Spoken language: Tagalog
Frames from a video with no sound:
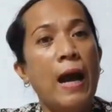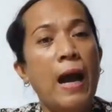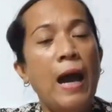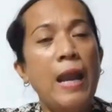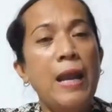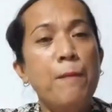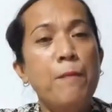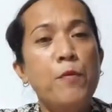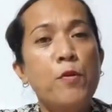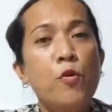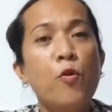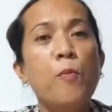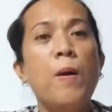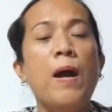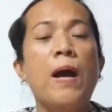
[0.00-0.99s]
Alam
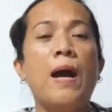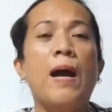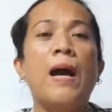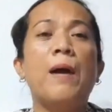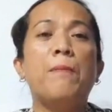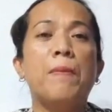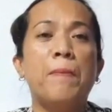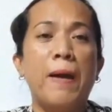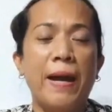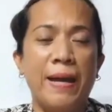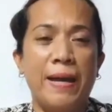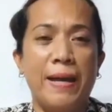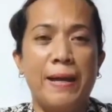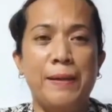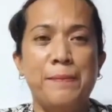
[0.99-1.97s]
niyo mga
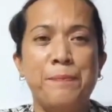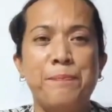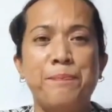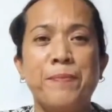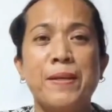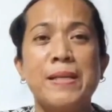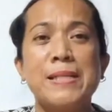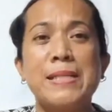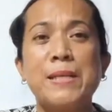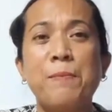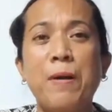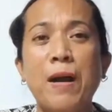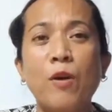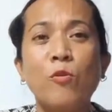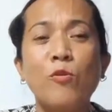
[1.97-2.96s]
kababayan, sa
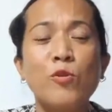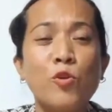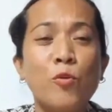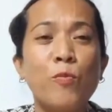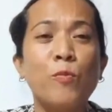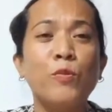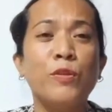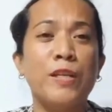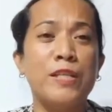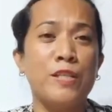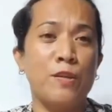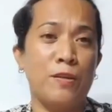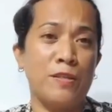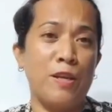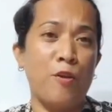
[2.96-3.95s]
mga gustong pumunta
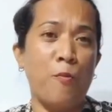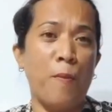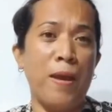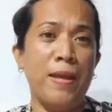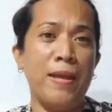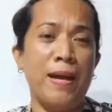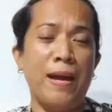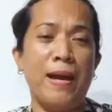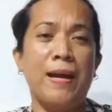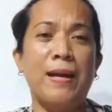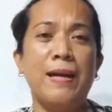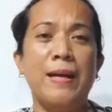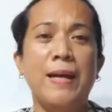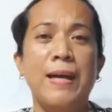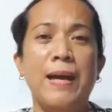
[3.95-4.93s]
sa Romania,
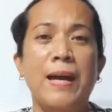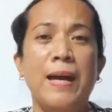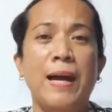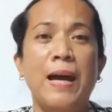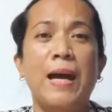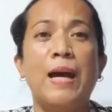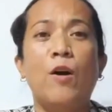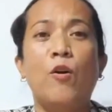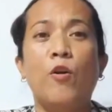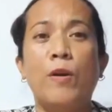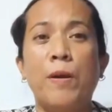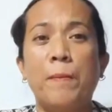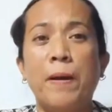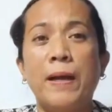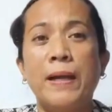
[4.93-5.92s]
or
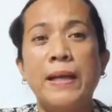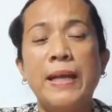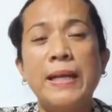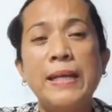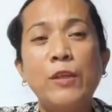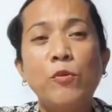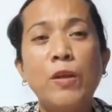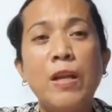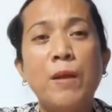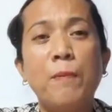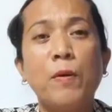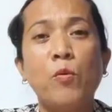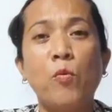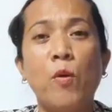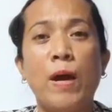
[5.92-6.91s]
ng mga nandito na
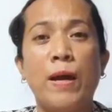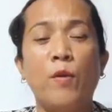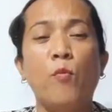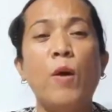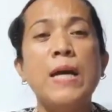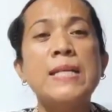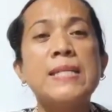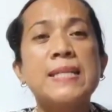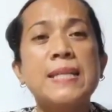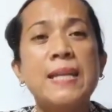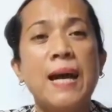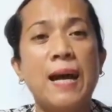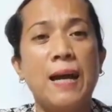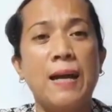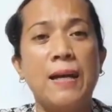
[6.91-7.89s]
namaguhan, once
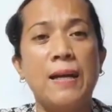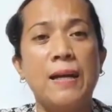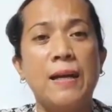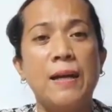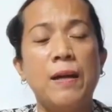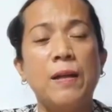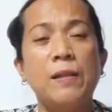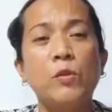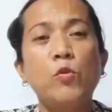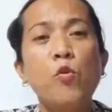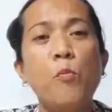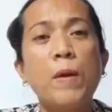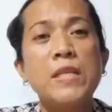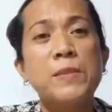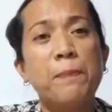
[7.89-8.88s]
na, two
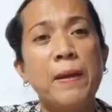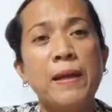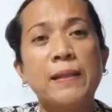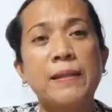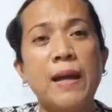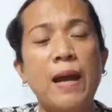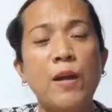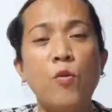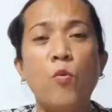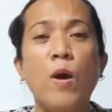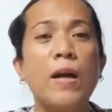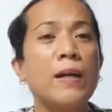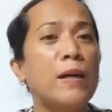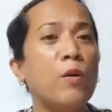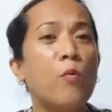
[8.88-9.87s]
months pa lang tayo
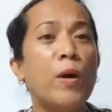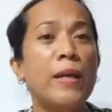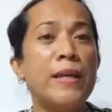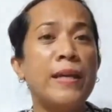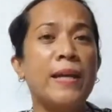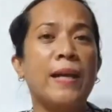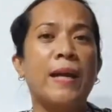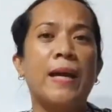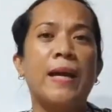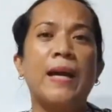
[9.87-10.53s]
hanggang one year,